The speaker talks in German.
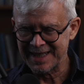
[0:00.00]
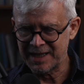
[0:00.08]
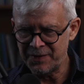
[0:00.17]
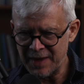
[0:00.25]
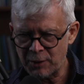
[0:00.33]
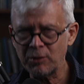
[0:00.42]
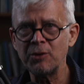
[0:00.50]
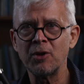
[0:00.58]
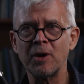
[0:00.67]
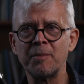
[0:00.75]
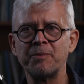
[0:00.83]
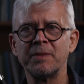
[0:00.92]
Genau
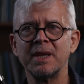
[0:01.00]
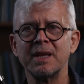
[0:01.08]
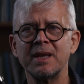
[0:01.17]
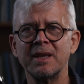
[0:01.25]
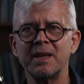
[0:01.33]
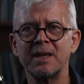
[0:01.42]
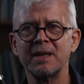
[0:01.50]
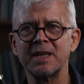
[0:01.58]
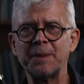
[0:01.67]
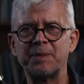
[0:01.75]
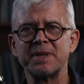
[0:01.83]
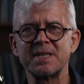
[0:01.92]
genommen
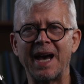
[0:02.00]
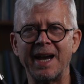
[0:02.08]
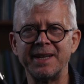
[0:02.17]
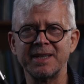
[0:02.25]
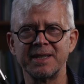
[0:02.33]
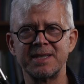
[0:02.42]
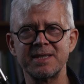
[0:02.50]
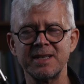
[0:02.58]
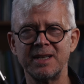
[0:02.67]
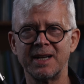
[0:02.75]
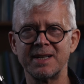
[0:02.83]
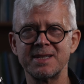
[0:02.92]
gibt es einige
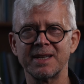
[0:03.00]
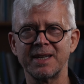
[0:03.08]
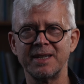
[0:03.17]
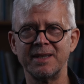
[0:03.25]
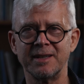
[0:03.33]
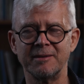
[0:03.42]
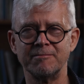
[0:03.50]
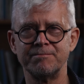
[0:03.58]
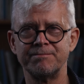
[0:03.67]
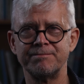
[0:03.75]
Ziele als Redner.